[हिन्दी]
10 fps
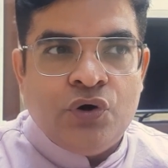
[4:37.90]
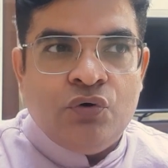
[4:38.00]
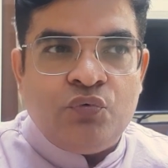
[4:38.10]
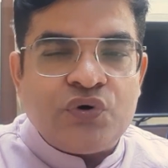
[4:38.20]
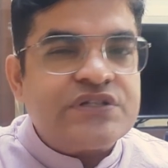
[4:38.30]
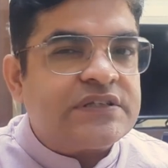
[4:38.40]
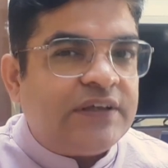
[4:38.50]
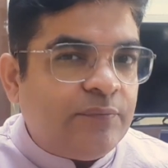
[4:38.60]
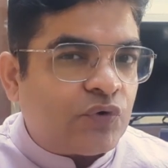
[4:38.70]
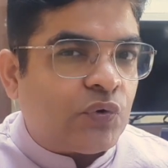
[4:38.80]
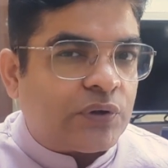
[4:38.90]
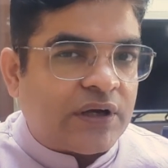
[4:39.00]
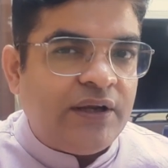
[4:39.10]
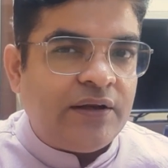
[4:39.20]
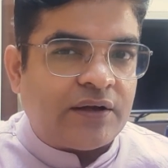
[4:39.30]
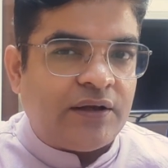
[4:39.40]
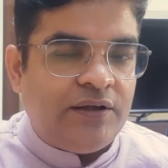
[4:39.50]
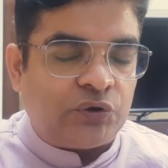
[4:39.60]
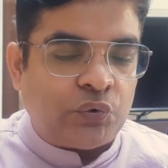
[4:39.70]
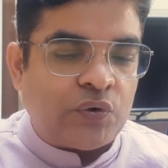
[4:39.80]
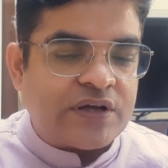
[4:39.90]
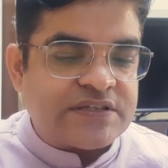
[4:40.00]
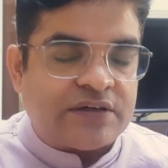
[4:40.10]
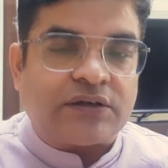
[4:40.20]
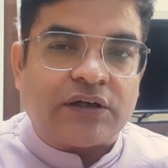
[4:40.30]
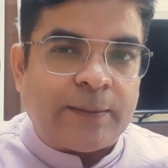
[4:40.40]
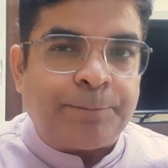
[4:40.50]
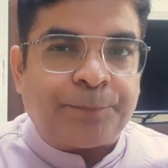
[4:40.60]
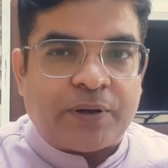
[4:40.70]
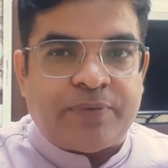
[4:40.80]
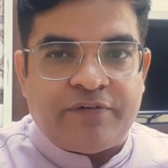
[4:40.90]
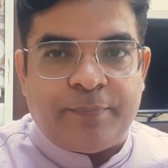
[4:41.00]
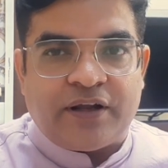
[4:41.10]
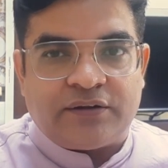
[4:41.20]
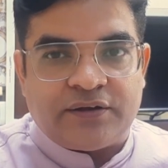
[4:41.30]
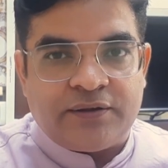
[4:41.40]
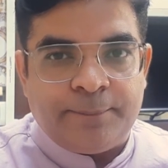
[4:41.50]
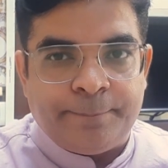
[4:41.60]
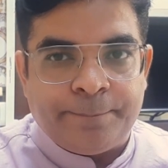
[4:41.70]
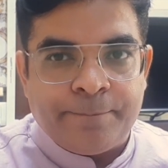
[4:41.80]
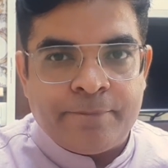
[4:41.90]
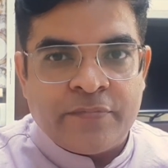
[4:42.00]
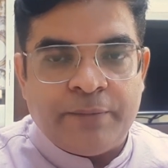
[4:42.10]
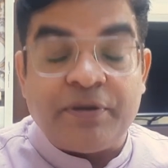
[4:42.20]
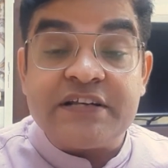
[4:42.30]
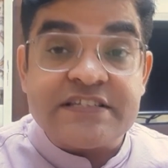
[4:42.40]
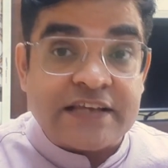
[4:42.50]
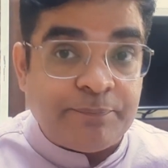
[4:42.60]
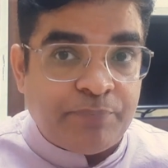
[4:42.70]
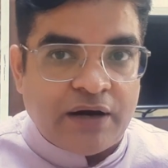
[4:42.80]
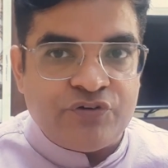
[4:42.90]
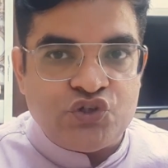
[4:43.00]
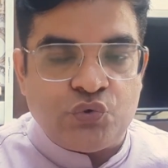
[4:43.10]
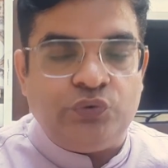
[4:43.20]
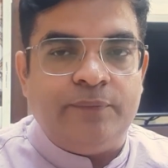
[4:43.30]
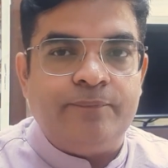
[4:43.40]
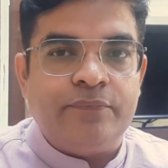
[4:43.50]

वो स्कीम को कहीं ना कहीं थोड़ा सा कम प्रभावी बनाता है बट इसके बावजूद